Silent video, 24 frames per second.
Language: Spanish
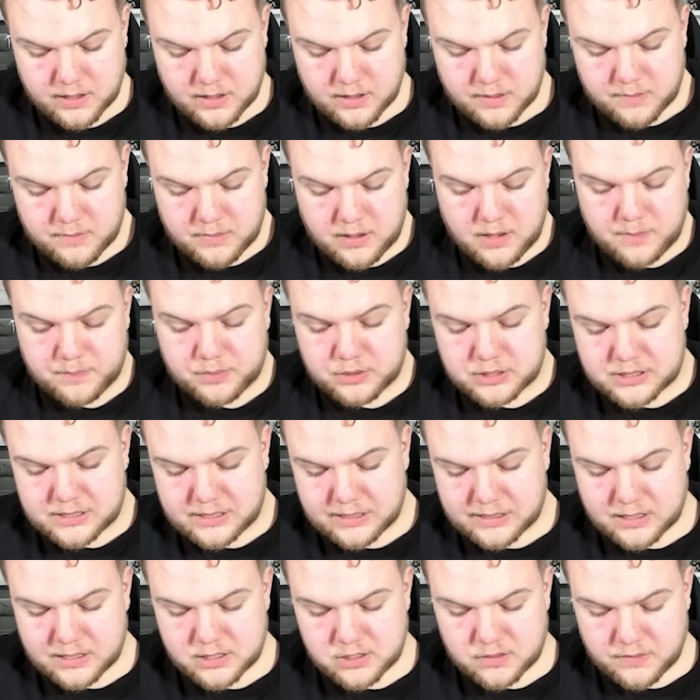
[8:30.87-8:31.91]
Vale, por si
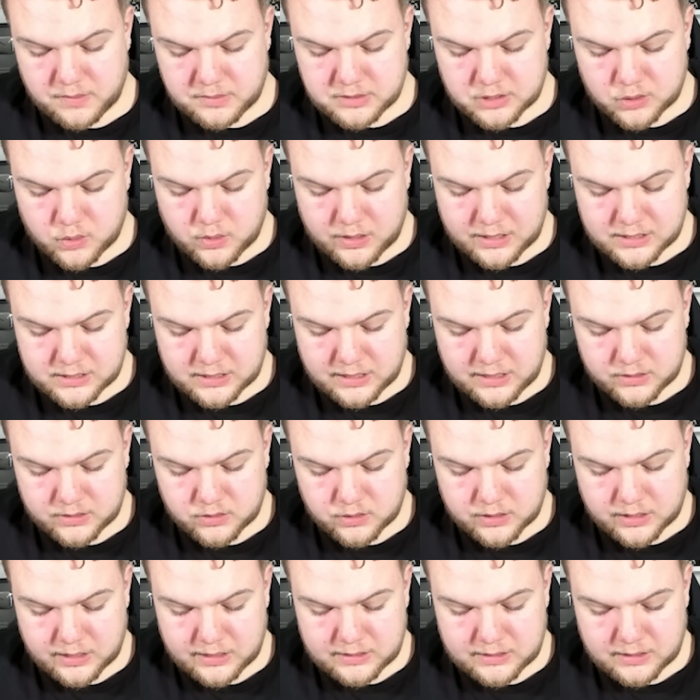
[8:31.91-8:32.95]
acaso vamos a jugar esqueleto
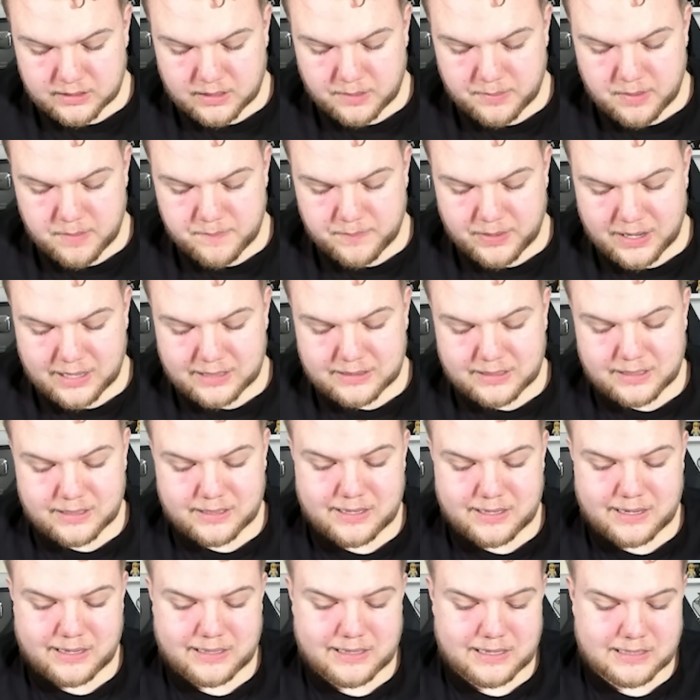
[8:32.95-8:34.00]
gigante también para
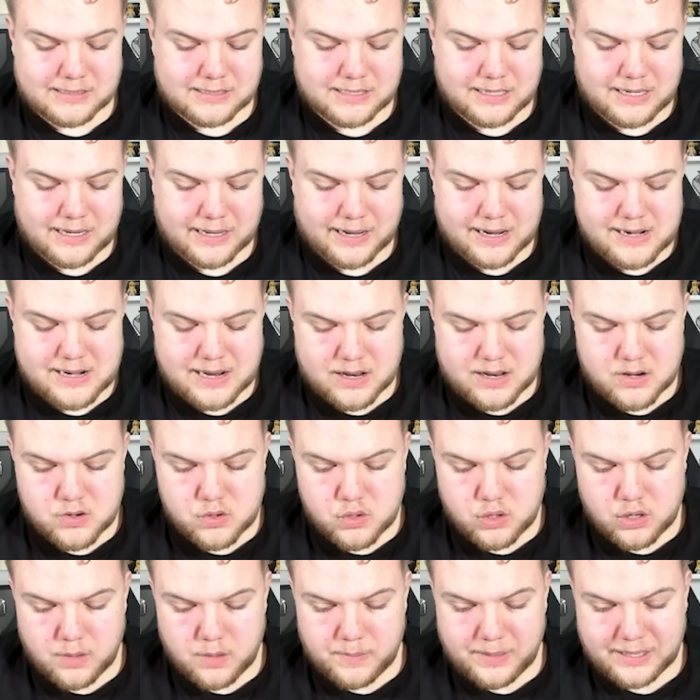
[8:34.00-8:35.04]
tanquear y así la reina no
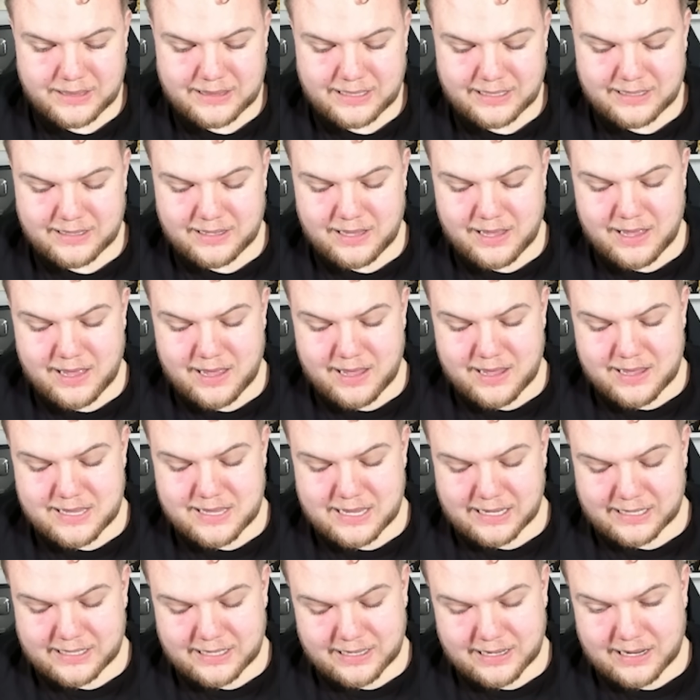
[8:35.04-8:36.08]
lo mata. Y
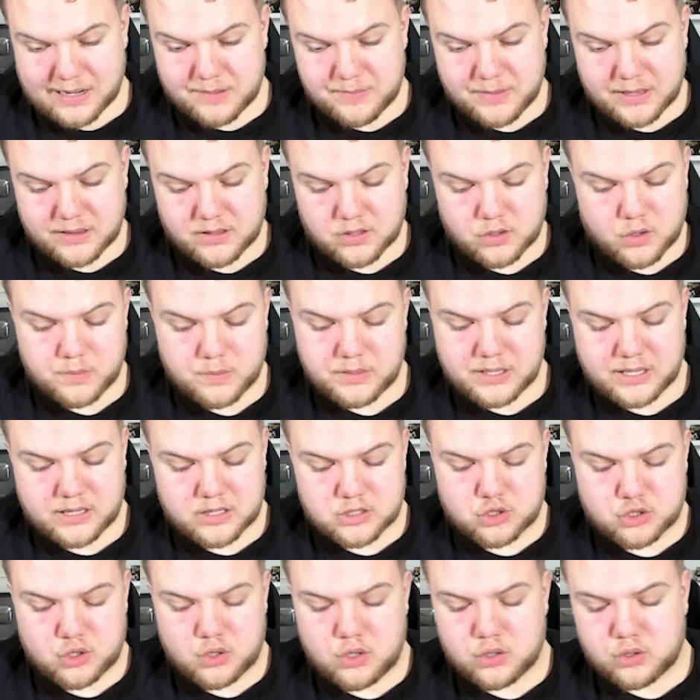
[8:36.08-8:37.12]
aquí realmente, como dije,
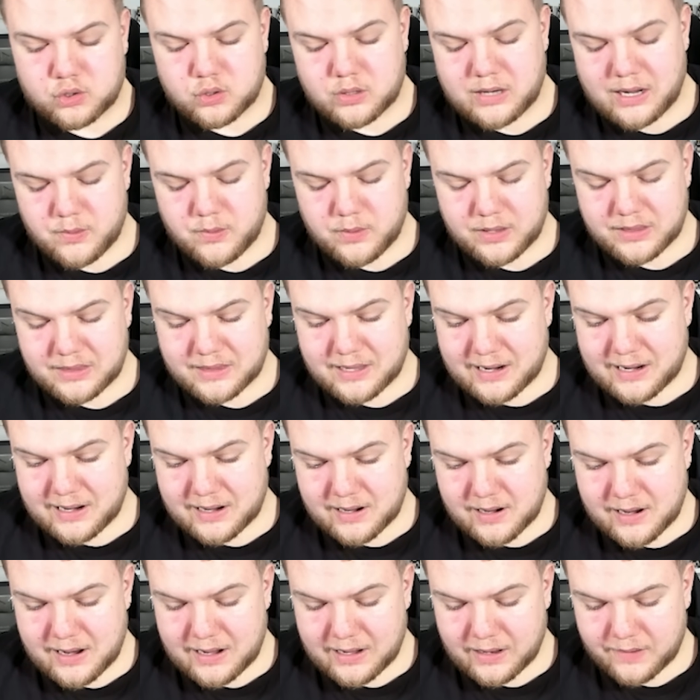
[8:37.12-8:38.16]
solo toca aguantar
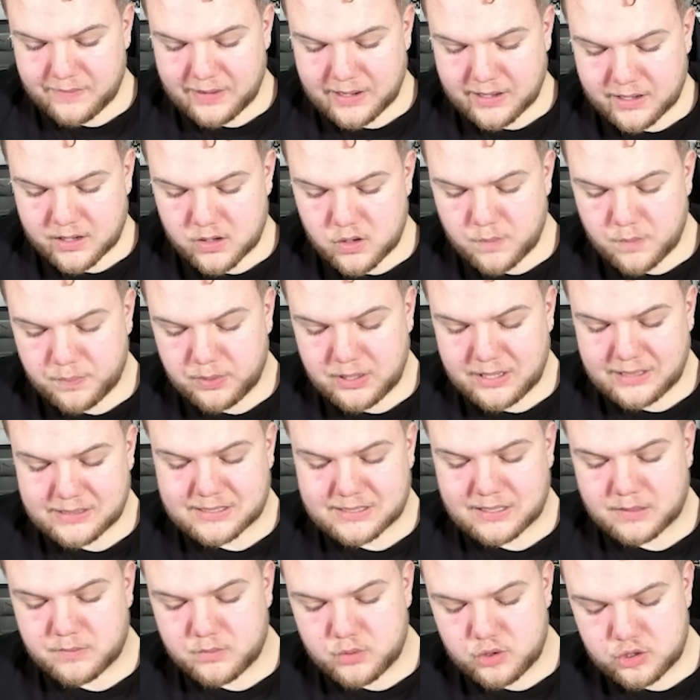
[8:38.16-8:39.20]
el rival que no puede hacer
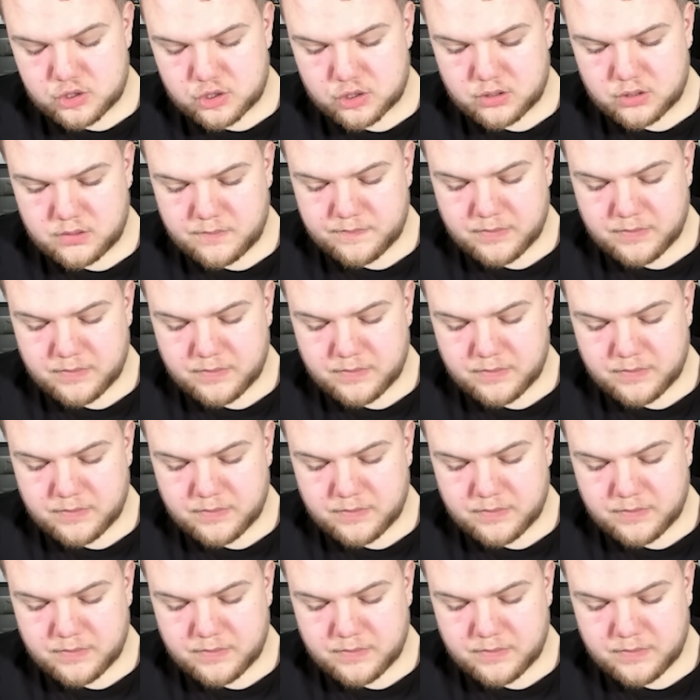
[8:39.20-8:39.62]
mucho.